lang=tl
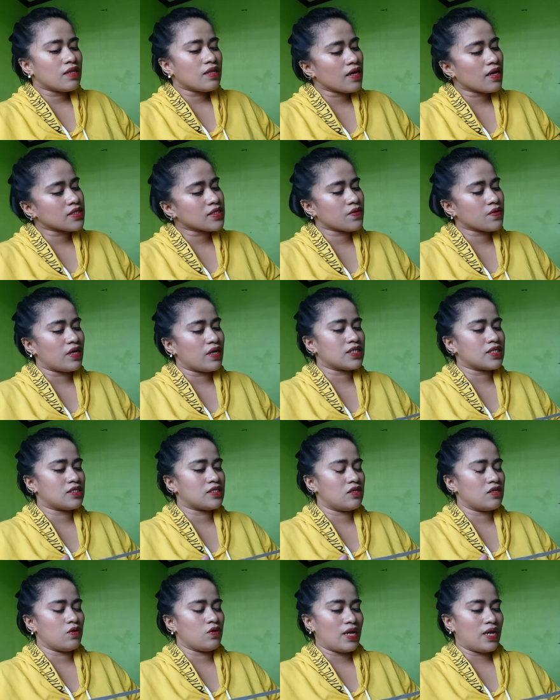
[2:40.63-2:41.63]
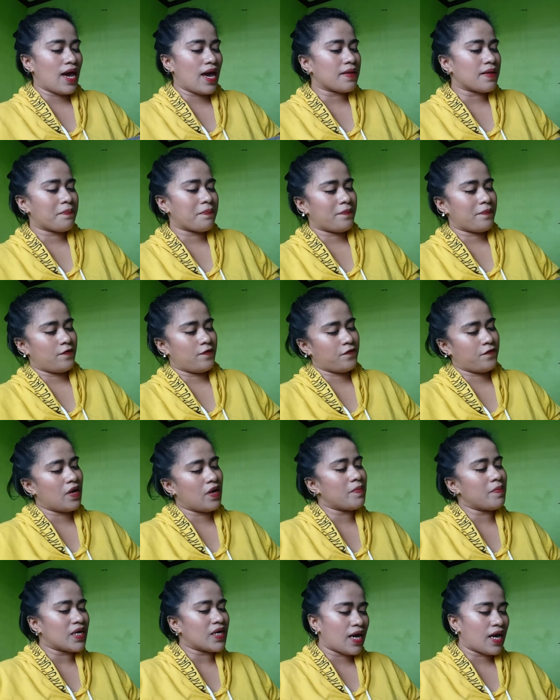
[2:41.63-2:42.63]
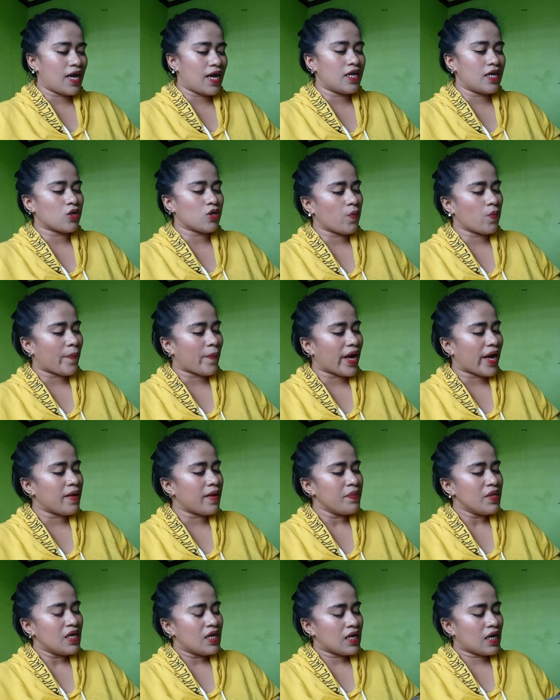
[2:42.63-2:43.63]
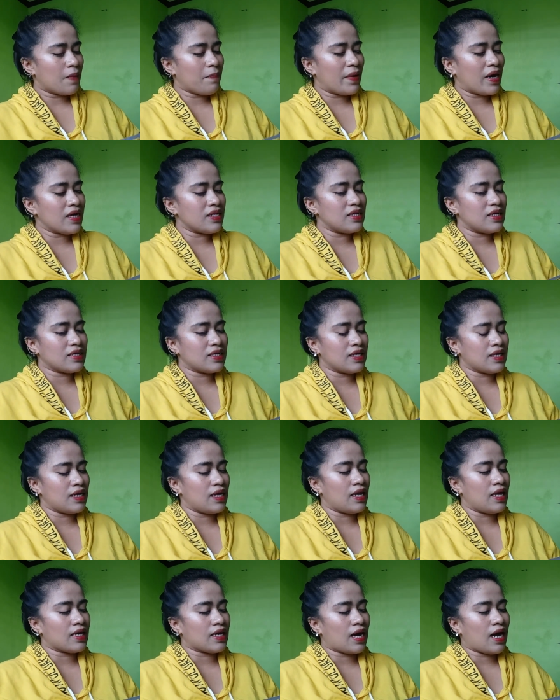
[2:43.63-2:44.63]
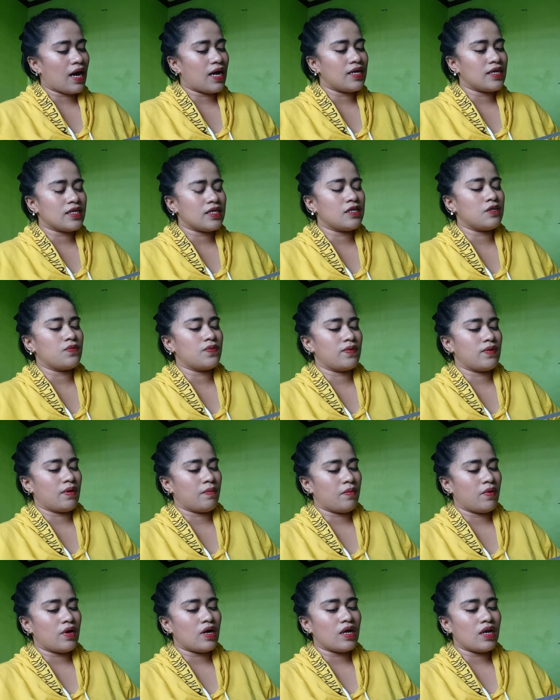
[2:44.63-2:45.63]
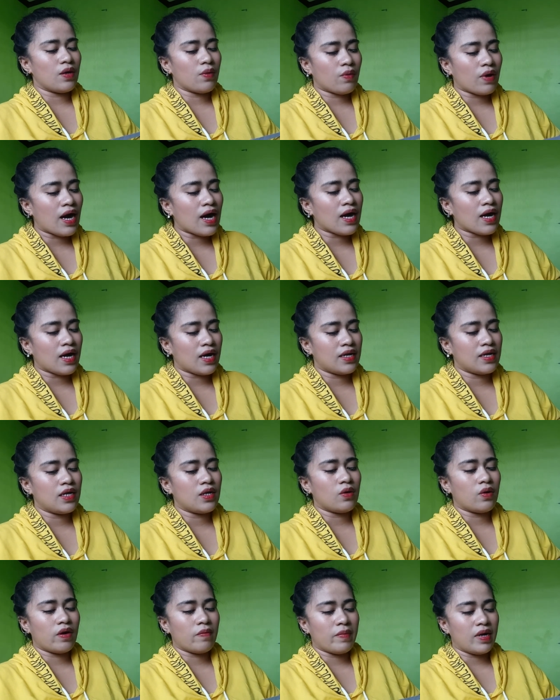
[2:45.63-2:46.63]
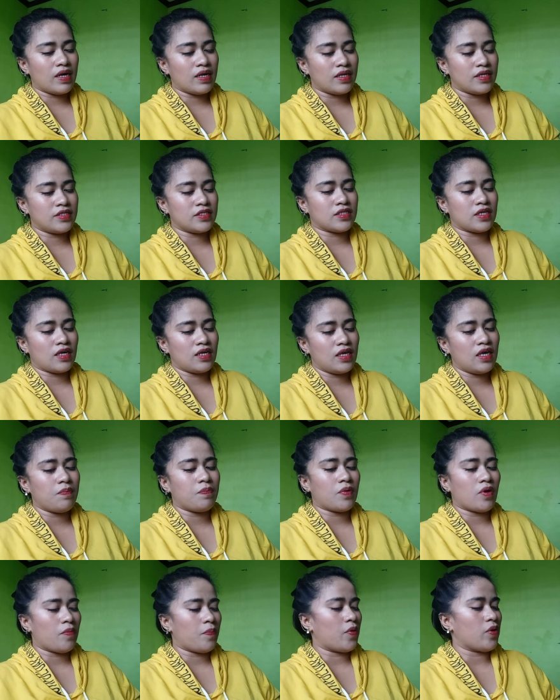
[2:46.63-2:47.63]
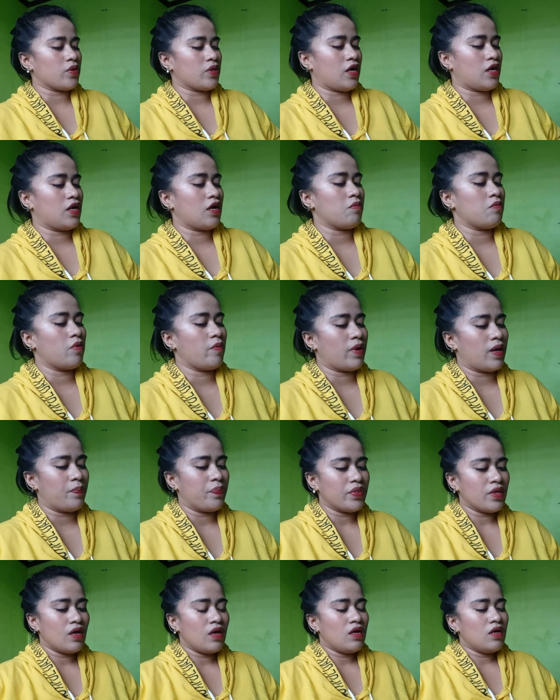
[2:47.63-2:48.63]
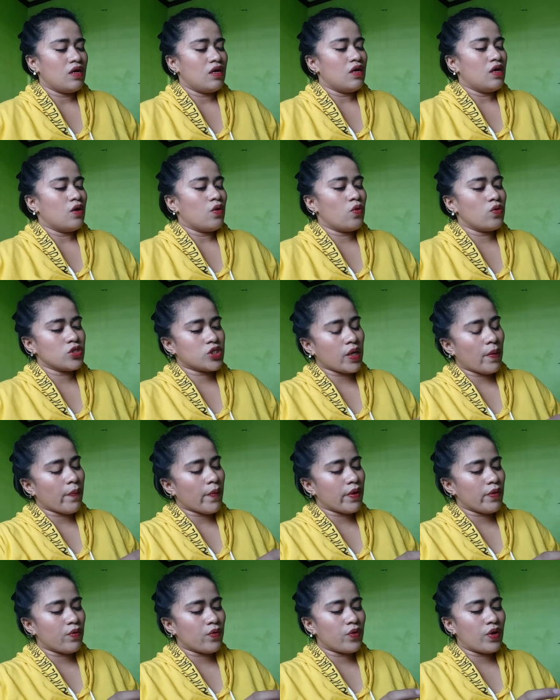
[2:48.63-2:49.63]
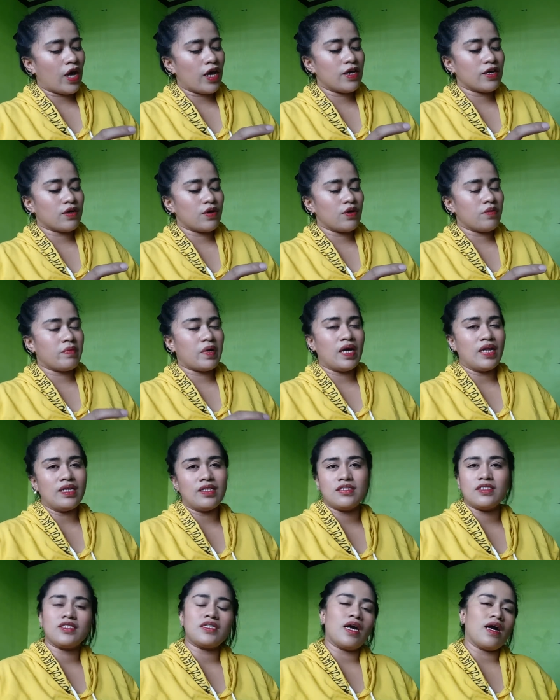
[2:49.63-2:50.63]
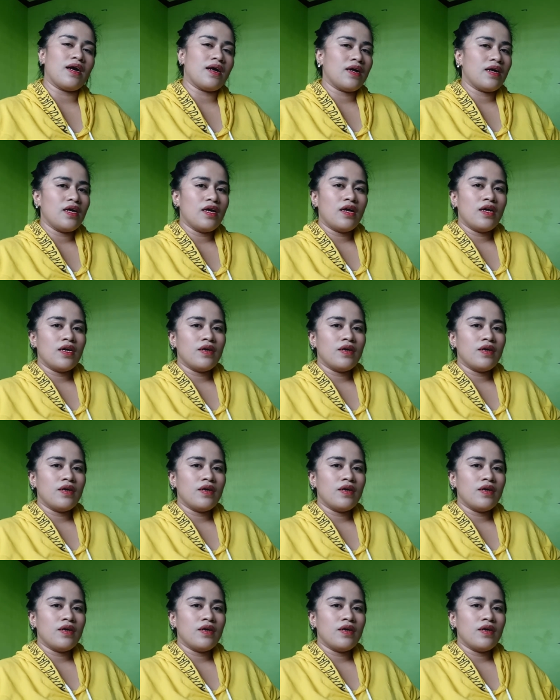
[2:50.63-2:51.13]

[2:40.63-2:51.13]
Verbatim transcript: Next question ulit from Micaela Rupa. Kapag nakikilay ka, alin inuuna mo? Kaliwa, kanan, o mahalin siya? Yi, pokpok ng anak mo ma. Siyempre, uunahin ko yung mahalin siya.